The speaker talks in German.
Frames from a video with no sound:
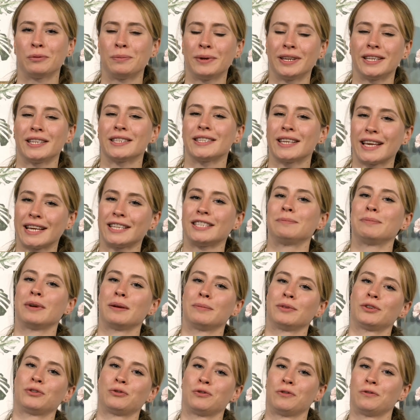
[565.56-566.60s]
probiert es echt
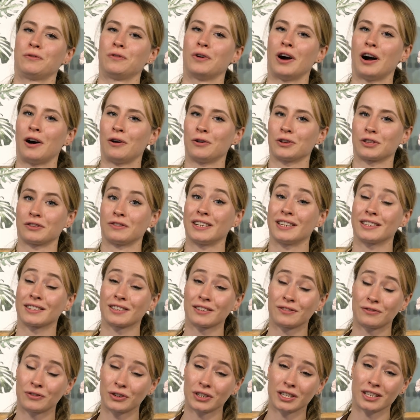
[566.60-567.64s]
mal mit Tofu aus, weil das
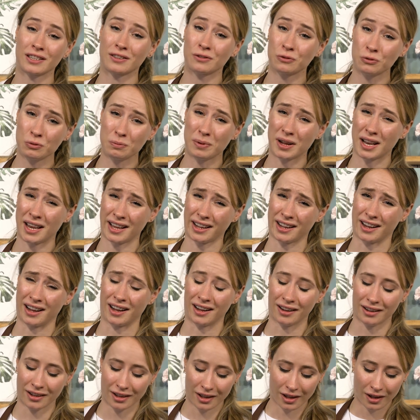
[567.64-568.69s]
ist wirklich super
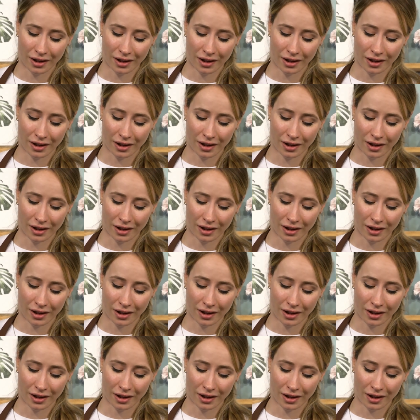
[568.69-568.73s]
lecker.